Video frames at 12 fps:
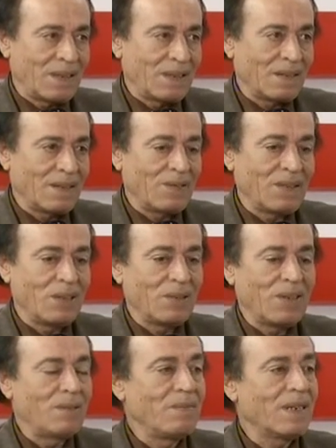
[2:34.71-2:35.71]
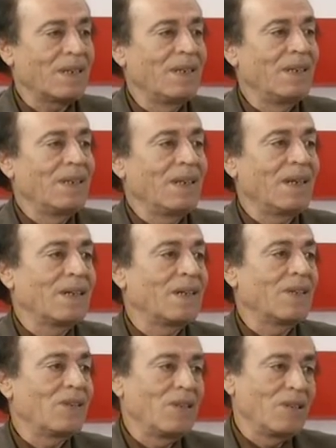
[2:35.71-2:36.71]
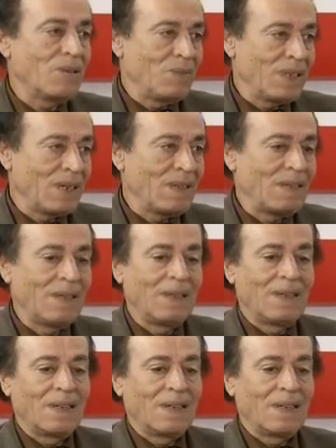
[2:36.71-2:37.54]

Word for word: الثقافيه ودمر الكثير من